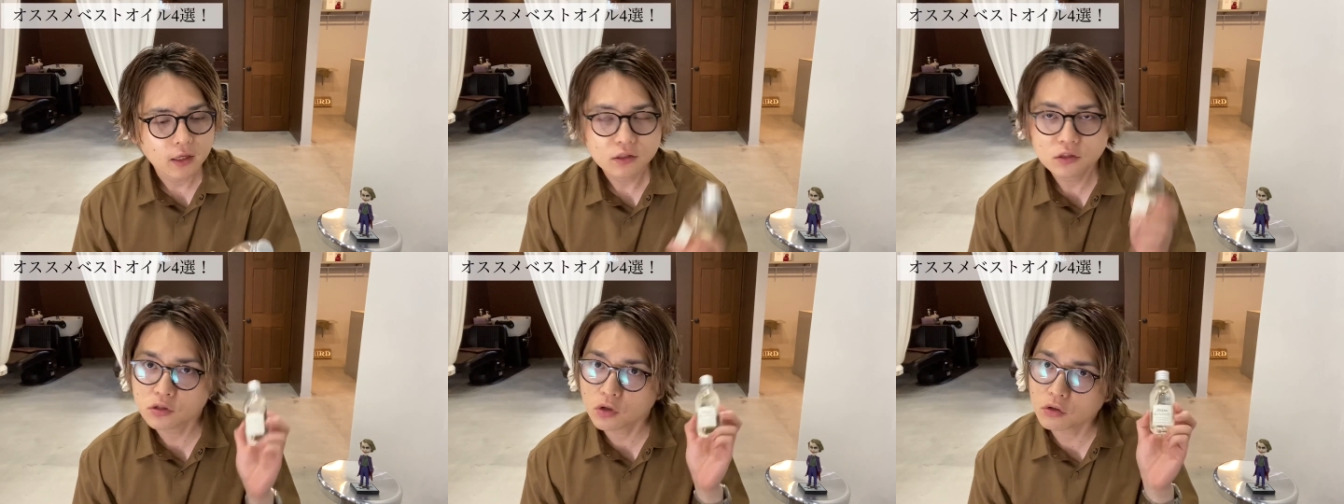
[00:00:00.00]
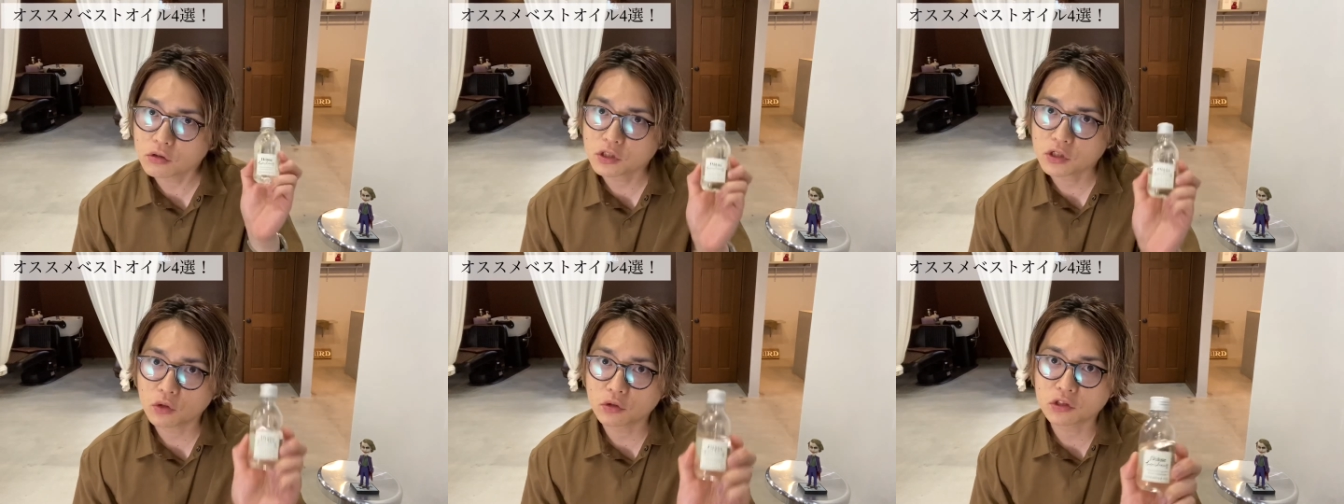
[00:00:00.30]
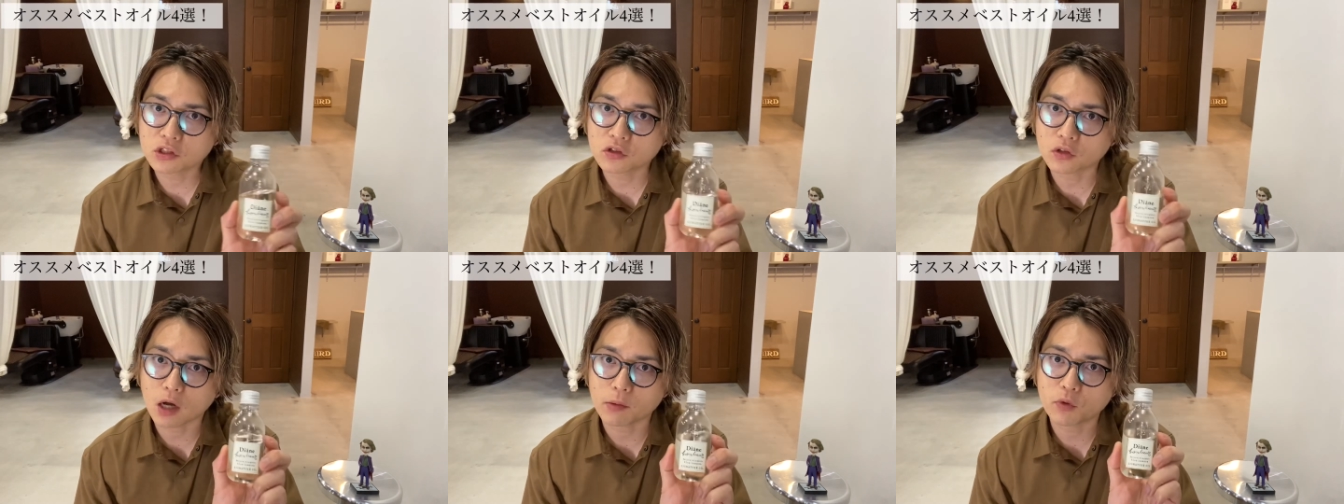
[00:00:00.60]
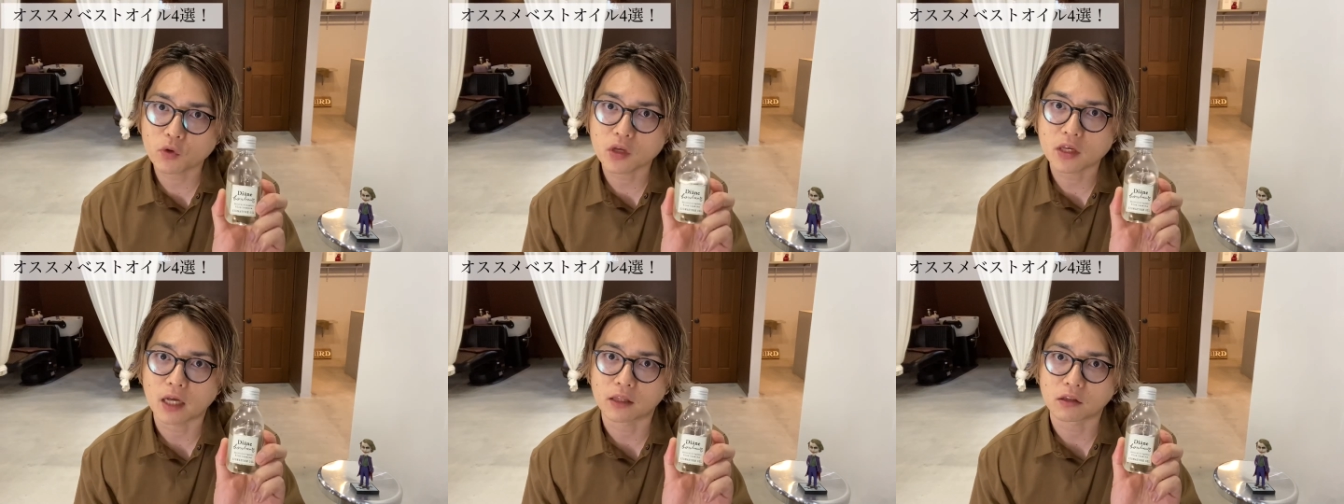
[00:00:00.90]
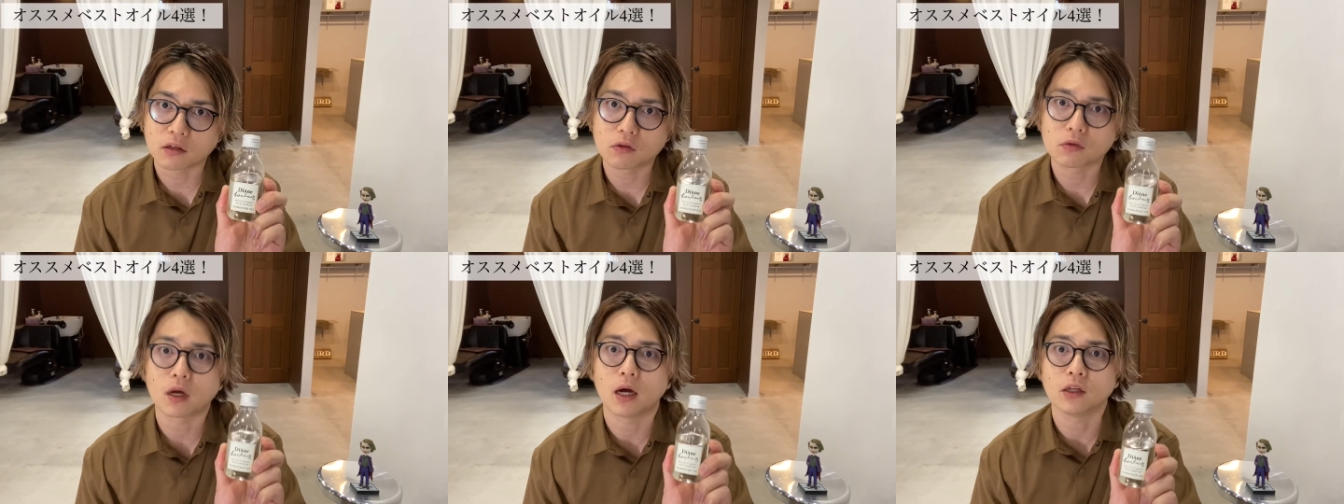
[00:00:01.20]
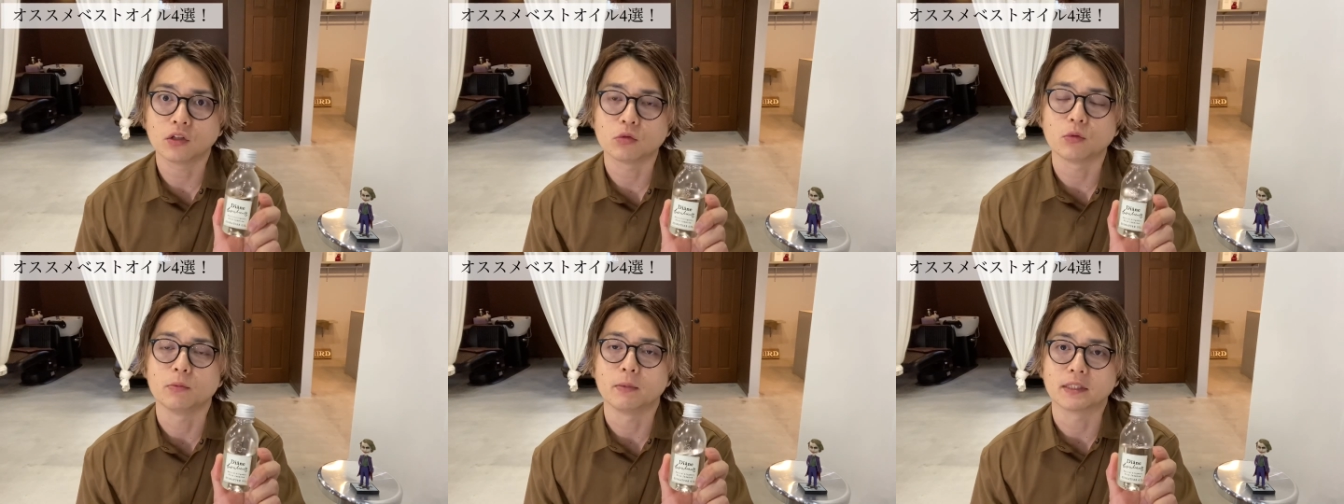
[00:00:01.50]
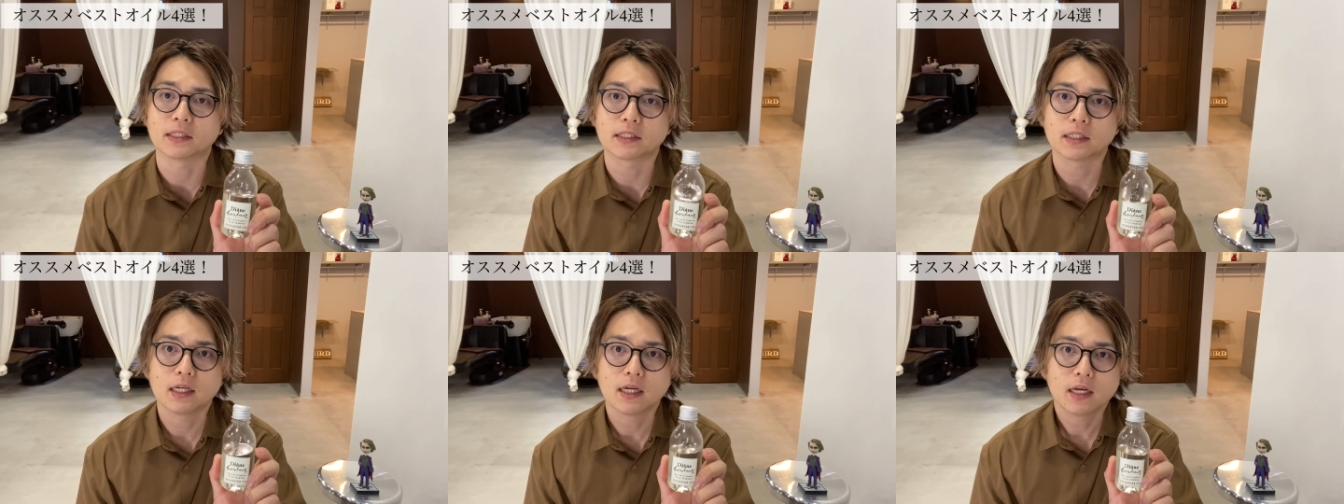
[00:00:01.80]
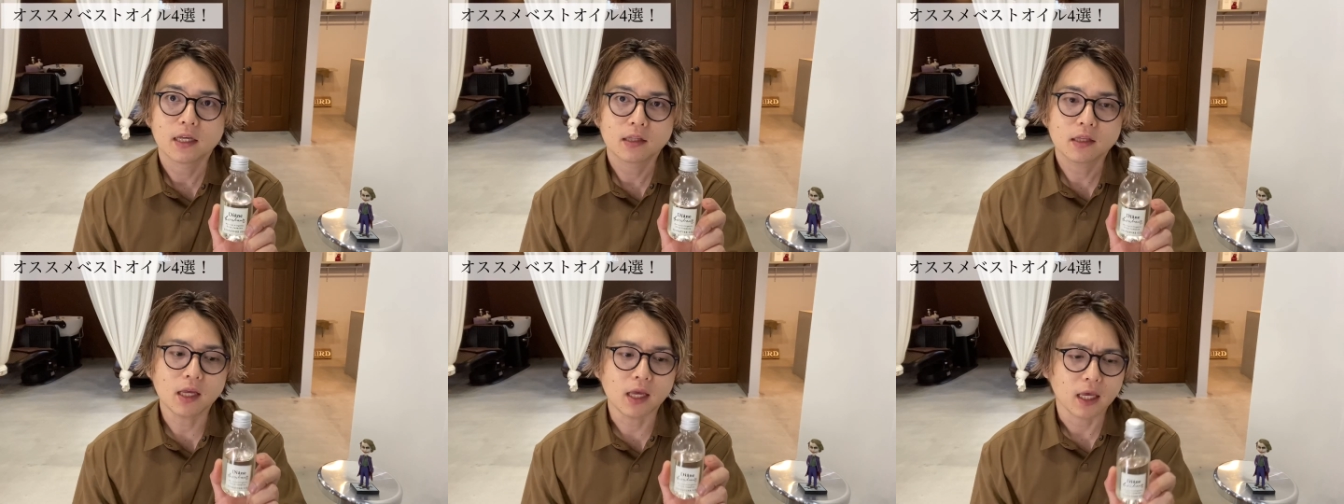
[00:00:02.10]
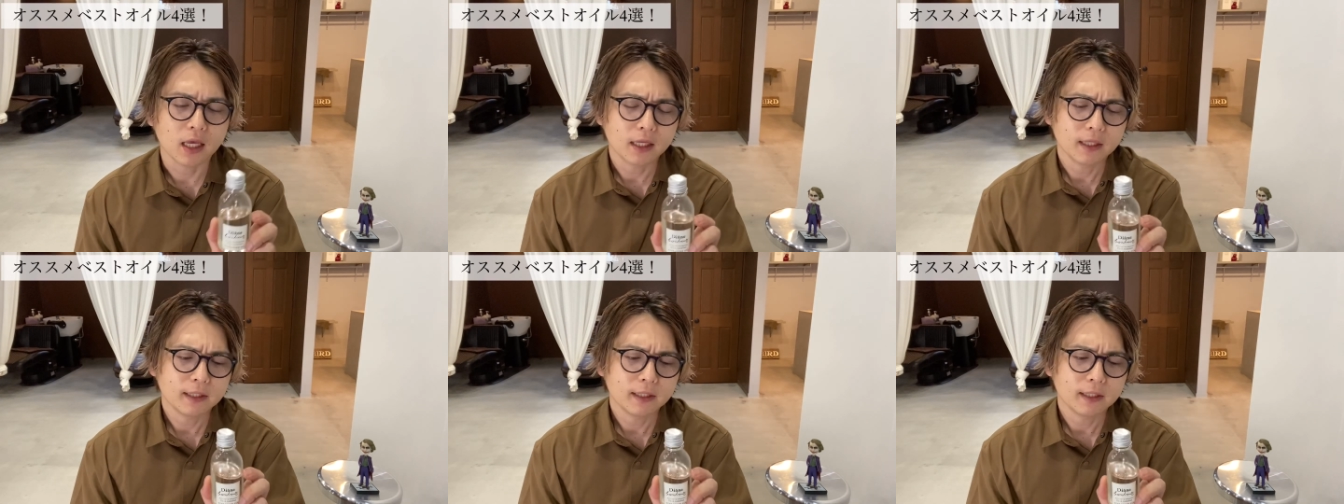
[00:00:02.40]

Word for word: すごく日本人の髪の毛にやってるのかなと思います。で、